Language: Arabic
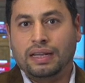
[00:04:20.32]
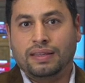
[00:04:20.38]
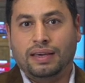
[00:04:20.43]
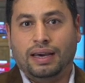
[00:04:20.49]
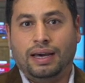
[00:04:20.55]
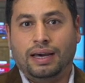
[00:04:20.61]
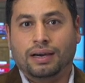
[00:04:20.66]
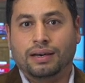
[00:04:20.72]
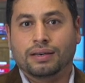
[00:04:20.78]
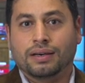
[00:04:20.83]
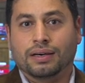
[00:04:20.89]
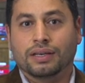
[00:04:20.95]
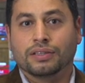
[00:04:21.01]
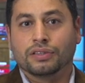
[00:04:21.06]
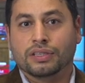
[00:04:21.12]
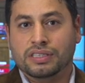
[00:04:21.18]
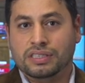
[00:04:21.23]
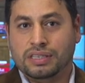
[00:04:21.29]
الذي
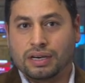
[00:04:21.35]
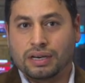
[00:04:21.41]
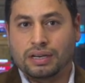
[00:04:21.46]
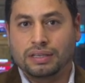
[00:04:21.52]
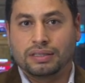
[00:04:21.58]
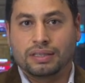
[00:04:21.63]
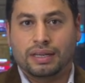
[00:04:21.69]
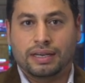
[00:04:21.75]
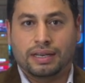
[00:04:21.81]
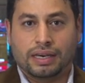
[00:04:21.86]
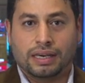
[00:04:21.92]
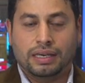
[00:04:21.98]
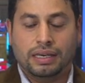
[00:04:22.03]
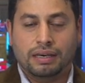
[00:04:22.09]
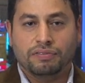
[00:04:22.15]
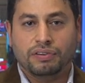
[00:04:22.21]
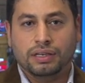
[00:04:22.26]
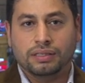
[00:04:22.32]
حقق انتصارا
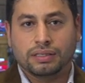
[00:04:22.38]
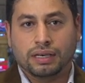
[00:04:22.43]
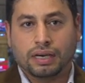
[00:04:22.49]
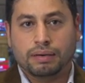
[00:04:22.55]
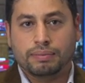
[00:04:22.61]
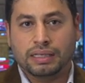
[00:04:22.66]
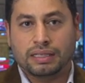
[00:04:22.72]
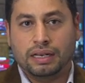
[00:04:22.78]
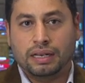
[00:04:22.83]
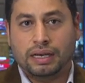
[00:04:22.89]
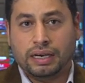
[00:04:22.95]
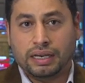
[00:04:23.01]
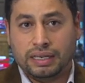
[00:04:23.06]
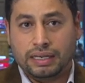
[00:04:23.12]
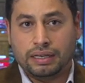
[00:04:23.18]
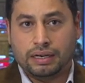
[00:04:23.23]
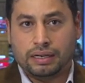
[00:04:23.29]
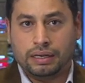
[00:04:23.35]
تاريخيا في الانتخابات
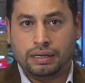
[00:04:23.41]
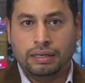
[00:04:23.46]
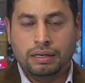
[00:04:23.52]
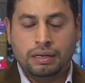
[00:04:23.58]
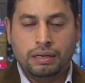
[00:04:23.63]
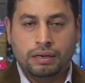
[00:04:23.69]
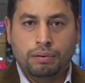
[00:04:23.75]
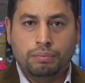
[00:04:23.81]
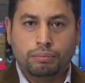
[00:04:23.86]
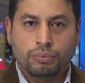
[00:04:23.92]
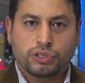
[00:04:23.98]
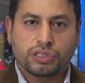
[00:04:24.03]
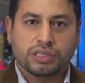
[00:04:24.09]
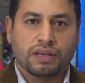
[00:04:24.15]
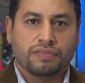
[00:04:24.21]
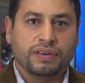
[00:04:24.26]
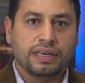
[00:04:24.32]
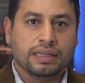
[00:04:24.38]
الأخيرة
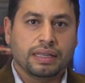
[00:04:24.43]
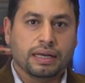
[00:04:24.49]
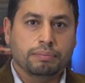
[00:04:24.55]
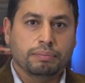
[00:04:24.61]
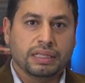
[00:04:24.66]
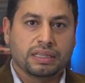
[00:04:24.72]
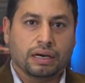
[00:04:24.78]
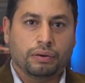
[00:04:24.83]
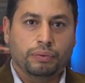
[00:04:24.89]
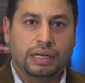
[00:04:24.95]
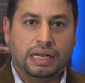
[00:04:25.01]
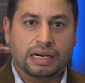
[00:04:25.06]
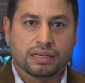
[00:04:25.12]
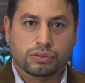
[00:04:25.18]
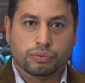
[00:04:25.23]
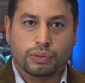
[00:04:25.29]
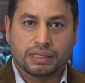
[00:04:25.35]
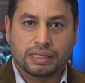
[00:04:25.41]
مستفيدا من
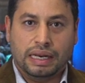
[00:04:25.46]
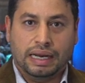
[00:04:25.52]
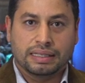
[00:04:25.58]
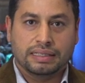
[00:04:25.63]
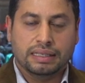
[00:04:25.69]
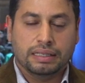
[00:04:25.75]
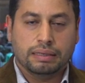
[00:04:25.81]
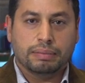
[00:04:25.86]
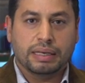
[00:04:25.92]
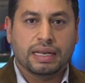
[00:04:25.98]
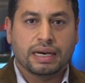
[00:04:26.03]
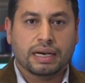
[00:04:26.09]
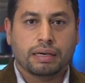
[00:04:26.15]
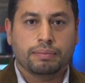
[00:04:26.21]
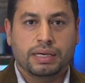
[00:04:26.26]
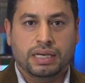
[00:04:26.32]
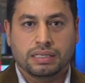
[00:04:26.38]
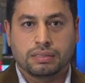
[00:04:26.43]
تحويل أصوات العديد من
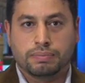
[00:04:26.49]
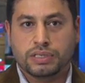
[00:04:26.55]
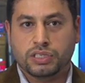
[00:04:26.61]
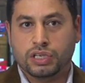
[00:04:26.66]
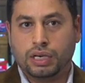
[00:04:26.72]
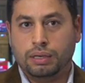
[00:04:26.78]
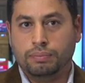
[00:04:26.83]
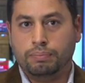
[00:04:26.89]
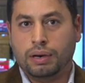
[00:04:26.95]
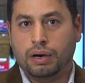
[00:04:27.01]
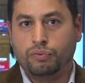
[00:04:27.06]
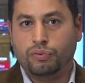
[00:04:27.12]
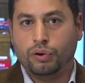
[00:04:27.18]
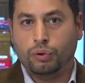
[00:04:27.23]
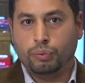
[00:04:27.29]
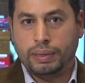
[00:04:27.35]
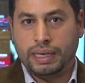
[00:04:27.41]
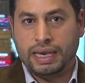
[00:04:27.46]
ناخبي حزب الشعب أو
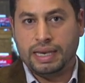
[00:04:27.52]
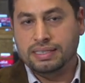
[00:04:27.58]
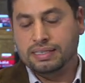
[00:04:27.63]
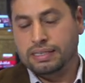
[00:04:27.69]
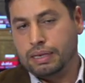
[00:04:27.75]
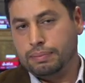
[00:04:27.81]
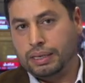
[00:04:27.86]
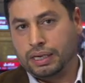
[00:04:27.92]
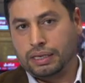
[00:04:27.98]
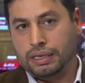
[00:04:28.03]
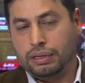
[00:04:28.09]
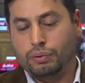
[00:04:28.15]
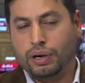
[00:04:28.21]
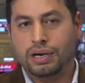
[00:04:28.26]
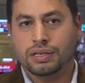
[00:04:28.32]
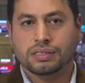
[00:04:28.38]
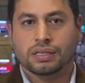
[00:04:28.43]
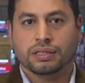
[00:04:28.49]
فوبي السابقين
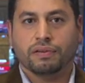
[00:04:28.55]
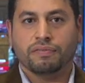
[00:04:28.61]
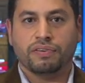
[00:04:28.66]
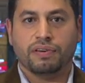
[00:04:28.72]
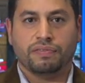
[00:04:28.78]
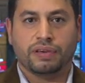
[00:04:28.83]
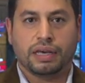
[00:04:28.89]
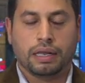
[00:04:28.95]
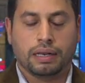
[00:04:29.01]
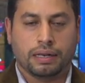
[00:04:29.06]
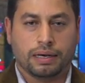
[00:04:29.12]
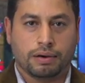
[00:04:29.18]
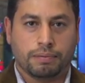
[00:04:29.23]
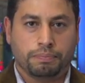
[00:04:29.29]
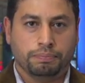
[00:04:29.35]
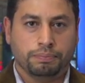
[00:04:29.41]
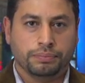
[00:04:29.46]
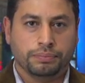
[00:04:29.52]
وخاصة في فيينا